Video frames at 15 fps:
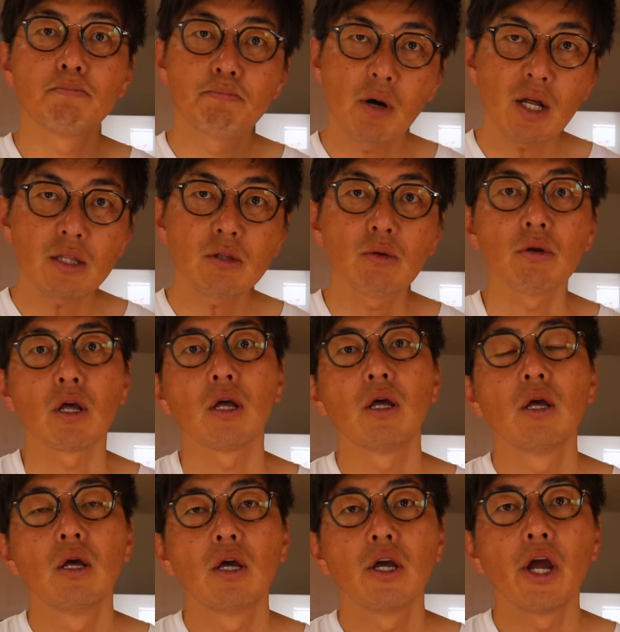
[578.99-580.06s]
バンとね
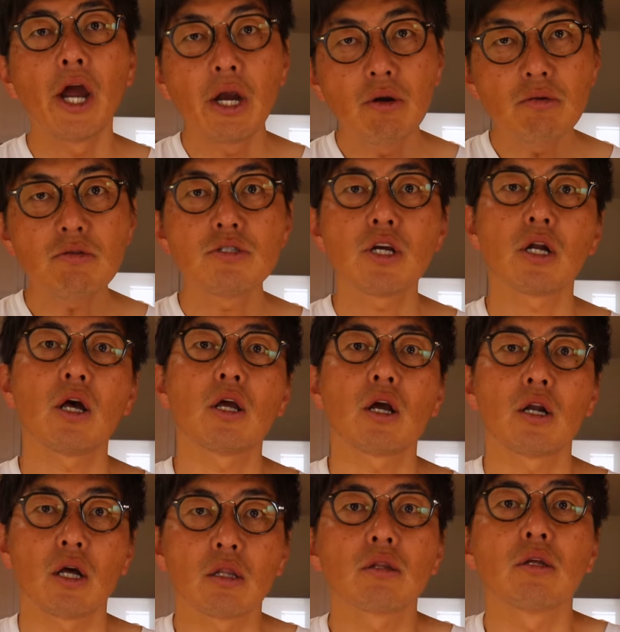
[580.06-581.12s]
減るんじゃない
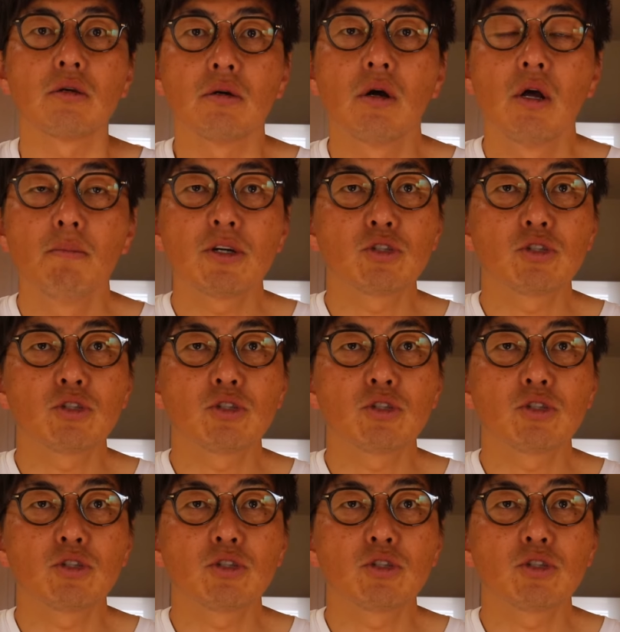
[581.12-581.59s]
かなっていう、